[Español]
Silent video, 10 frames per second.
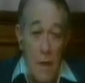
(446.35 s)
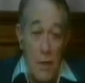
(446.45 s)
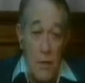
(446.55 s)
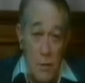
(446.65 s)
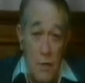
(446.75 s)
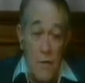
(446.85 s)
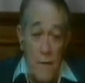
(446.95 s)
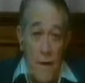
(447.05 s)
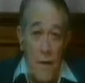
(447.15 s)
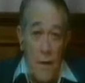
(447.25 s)
Yo
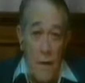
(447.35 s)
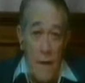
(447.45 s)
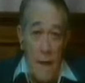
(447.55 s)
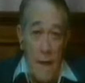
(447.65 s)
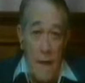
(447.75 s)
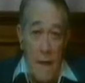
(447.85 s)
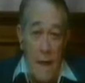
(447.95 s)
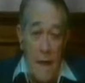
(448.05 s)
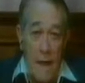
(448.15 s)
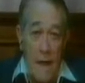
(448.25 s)
confío en
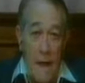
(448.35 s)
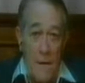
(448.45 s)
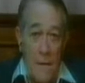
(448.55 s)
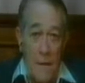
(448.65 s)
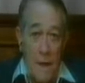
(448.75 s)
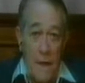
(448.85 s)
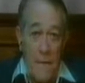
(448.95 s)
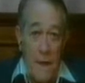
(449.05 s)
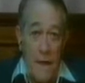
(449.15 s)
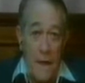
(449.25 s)
que la labor
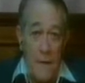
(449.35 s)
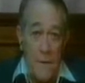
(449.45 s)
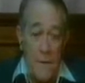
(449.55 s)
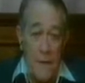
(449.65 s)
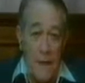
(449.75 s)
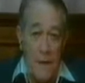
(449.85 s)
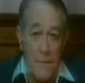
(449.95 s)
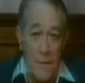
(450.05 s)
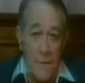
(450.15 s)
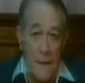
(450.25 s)
eficaz demostrada
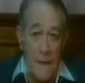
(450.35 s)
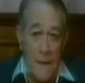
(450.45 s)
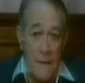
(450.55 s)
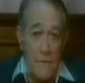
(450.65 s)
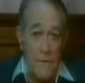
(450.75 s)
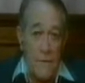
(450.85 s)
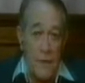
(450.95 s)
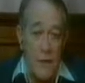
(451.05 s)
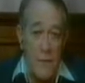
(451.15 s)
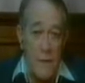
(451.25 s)
por parte de los
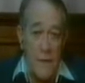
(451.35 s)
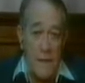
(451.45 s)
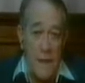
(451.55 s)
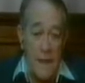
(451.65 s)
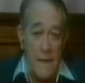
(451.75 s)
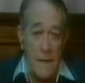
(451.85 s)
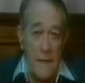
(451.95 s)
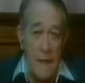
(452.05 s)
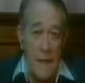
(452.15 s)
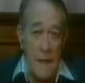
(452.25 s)
funcionarios policiales
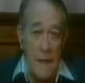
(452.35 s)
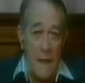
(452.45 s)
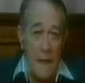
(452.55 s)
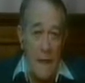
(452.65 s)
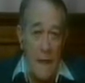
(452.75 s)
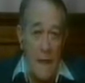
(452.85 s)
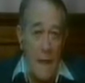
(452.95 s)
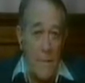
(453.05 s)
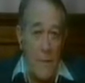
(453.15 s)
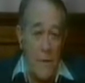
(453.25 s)
que eh,
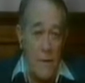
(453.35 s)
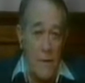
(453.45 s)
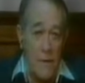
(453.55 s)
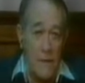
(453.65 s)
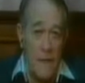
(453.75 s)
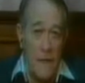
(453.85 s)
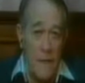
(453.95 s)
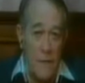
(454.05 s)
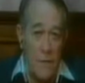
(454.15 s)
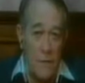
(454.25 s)
han puesto de sí
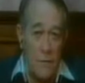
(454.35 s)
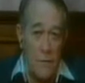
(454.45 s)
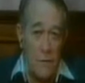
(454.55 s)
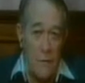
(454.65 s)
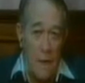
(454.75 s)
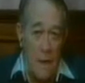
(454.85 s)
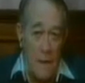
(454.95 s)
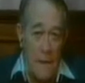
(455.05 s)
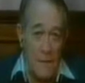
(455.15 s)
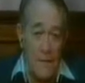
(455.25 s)
el
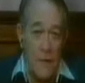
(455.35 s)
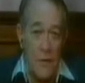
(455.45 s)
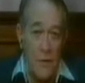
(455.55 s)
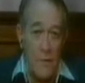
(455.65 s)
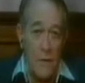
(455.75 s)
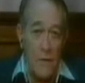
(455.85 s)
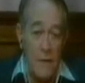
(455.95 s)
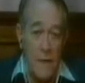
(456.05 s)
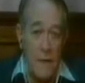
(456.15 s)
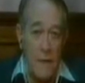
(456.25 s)
mayor encomio
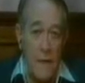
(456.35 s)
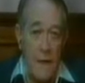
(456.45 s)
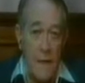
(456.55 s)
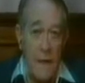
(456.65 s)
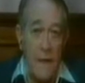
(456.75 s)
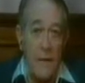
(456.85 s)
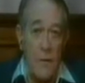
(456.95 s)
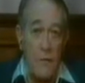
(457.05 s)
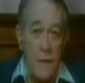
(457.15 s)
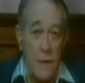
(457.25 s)
este,
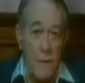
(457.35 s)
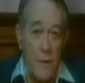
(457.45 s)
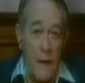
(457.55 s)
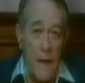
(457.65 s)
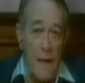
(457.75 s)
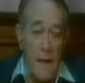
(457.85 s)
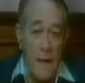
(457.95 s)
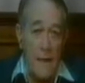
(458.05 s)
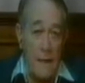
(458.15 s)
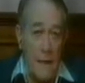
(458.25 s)
continúe y
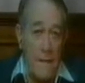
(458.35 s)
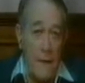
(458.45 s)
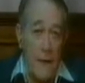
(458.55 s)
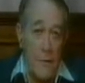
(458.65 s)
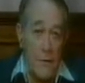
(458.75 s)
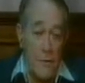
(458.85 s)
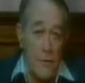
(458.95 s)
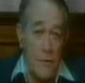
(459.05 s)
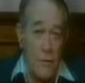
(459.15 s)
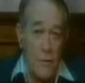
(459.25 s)
termine con
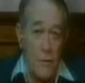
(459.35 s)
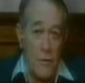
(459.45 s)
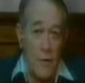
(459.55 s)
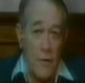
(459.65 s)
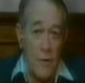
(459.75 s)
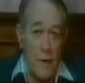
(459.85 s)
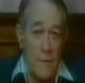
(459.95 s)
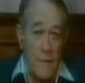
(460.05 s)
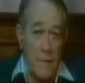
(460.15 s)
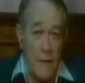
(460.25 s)
todos los que
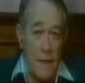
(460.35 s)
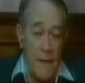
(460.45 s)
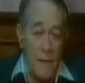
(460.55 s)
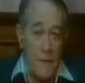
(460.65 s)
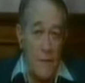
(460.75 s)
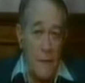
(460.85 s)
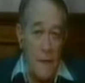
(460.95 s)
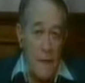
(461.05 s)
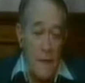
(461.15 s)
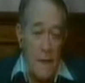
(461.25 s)
corresponde adentro.
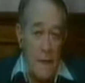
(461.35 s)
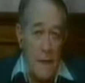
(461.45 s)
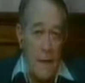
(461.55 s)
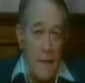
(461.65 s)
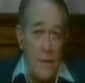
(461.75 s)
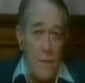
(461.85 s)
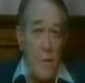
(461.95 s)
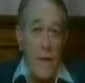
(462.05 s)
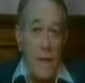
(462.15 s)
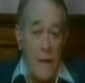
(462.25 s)
Eh,
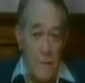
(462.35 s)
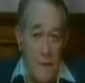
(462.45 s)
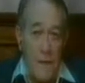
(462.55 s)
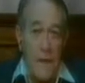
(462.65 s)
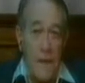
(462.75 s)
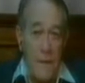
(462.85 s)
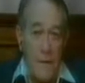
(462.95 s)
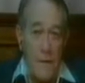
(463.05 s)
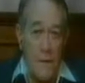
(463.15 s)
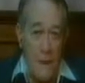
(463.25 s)
nuestras fuentes de
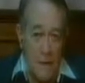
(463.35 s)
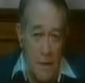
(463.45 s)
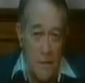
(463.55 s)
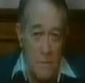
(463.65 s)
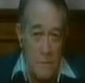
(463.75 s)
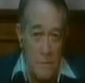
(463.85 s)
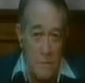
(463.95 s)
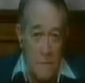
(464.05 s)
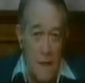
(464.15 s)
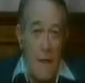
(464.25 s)
información
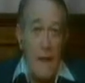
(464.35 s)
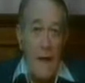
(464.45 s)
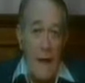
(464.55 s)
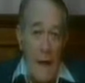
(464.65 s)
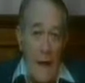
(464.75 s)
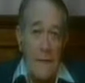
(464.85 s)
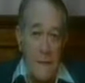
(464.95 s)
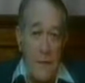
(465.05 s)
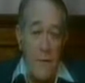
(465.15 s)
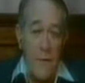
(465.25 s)
han
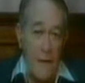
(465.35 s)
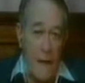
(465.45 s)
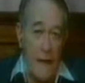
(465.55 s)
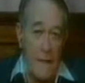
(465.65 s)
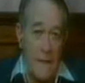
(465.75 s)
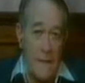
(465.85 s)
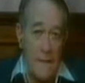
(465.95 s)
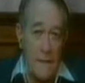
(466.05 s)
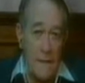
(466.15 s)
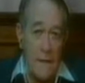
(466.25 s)
sido eficaces
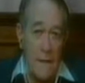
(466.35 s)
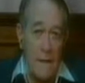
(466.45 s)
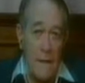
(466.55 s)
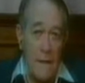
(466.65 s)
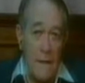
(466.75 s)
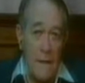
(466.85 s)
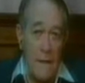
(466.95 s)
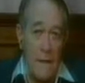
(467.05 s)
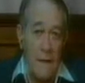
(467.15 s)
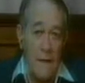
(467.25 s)

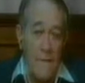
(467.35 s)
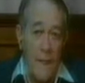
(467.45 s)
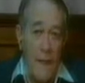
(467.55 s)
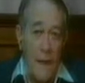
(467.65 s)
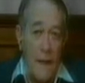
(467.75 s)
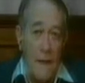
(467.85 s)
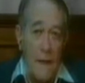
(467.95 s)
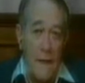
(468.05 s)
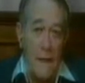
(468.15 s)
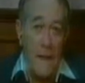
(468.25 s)
eh, y las